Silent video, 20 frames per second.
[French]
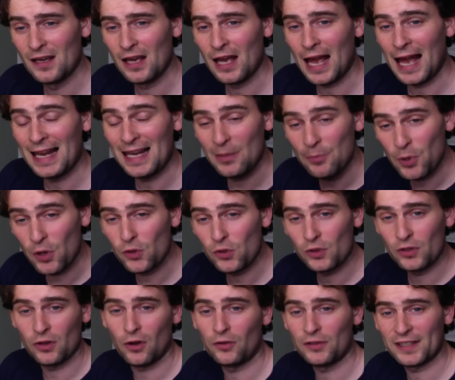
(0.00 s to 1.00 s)
à l'époque où
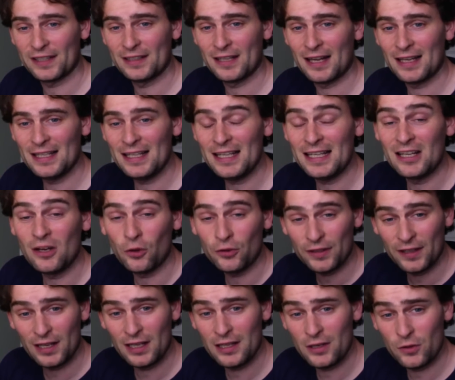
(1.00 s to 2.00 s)
il entraînait Ali, il
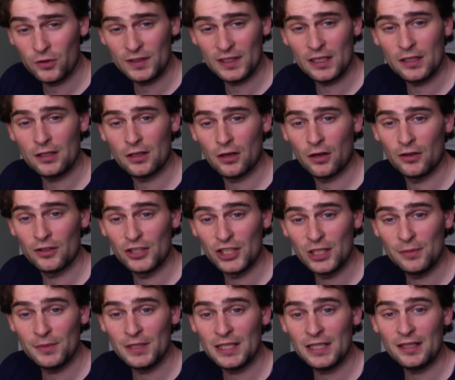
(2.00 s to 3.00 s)
entraînait aussi euh,
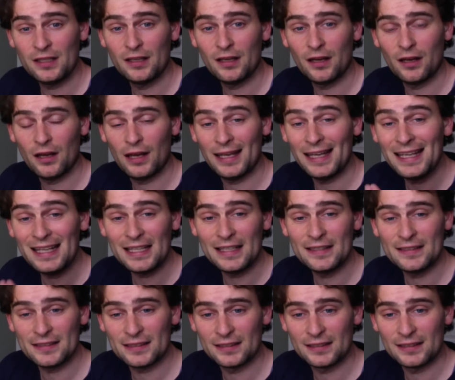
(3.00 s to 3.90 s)
Jimmy et